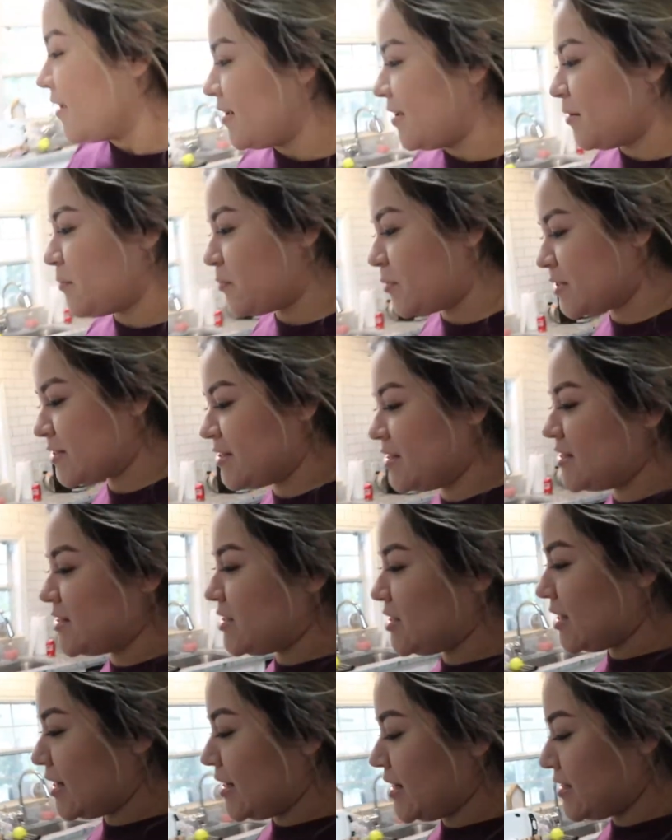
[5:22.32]
Y pues sí,
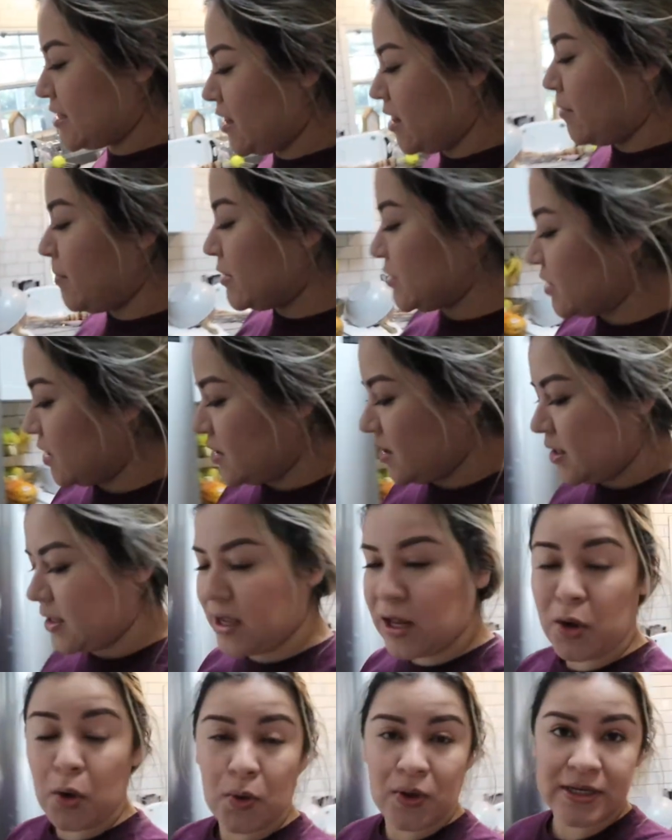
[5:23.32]
chicas, nada más que
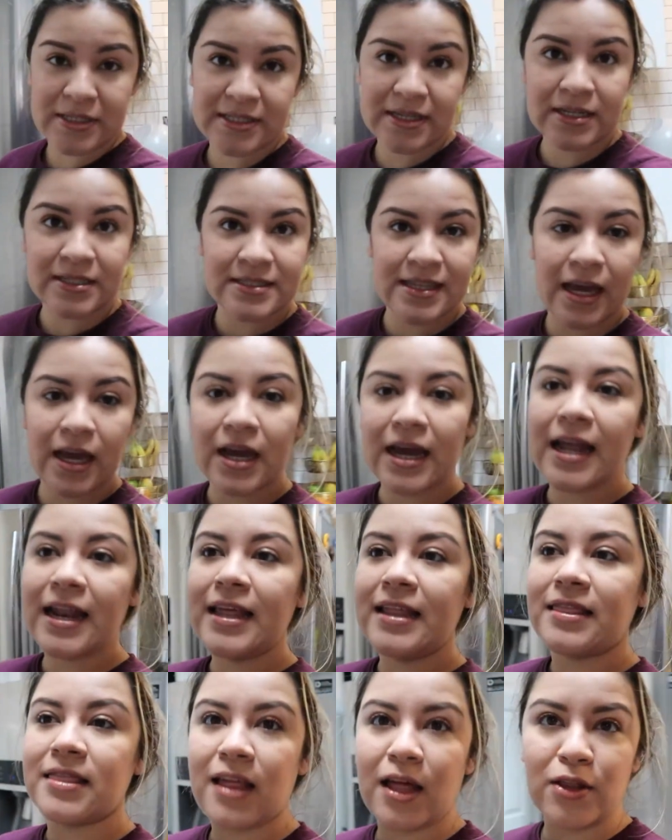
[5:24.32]
dije, lo que se están
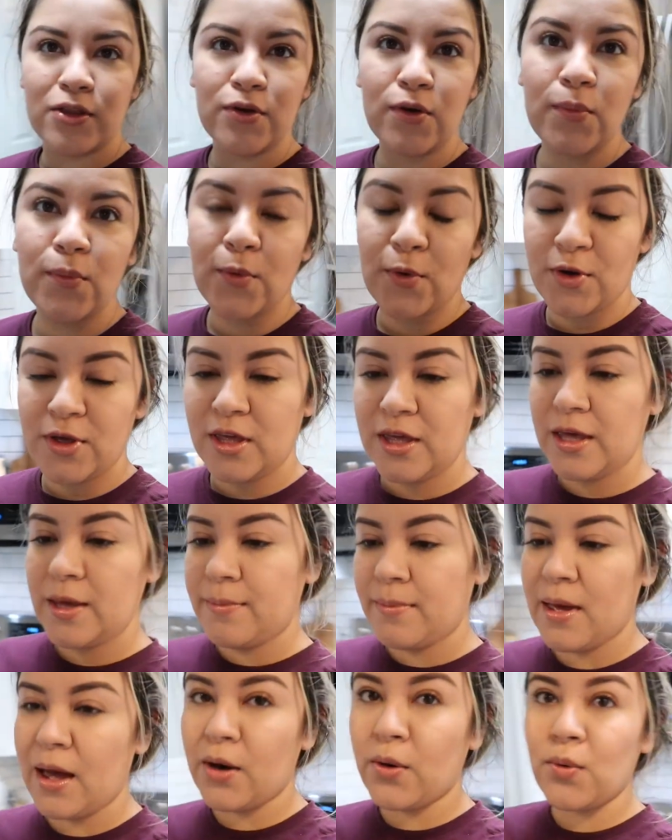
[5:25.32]
calentando, voy y
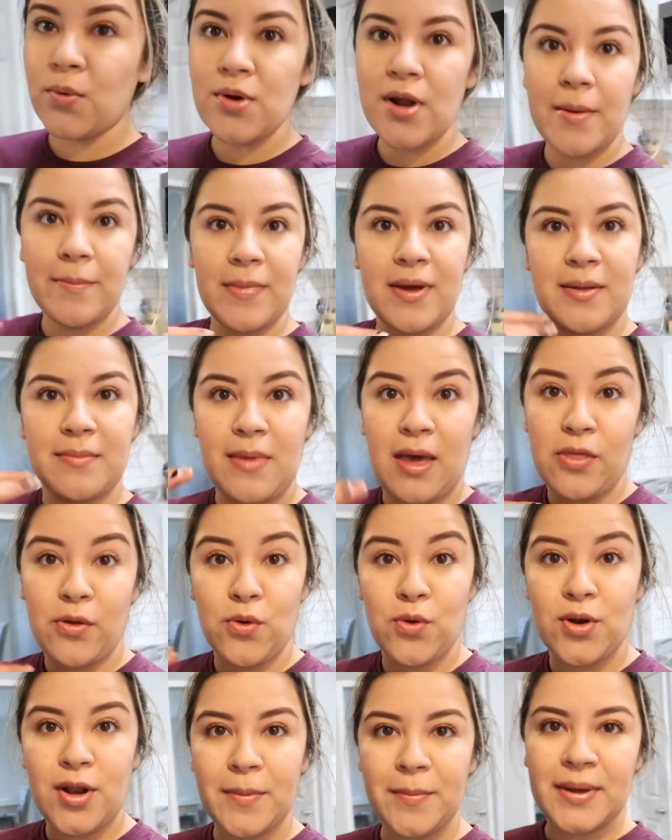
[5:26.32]
me hago una, me
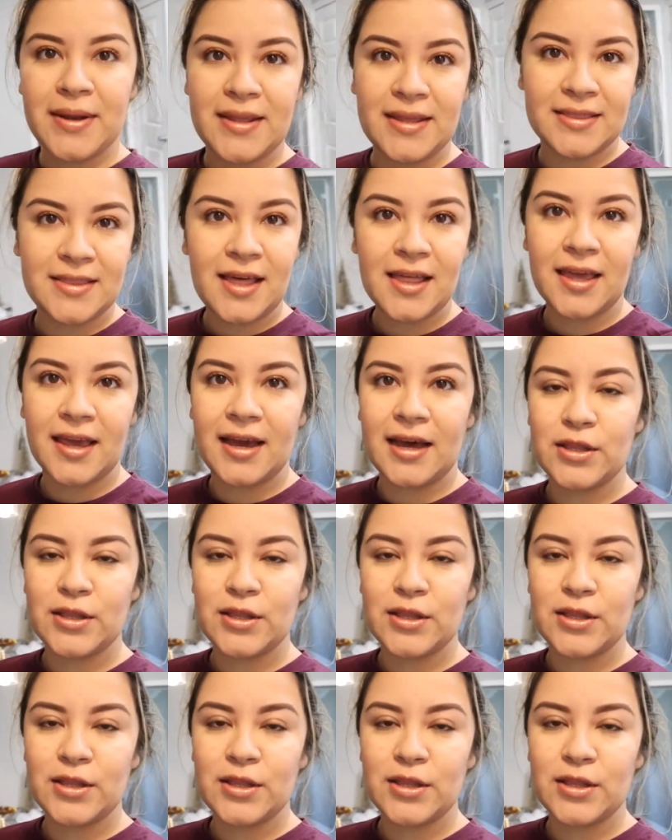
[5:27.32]
doy una manita de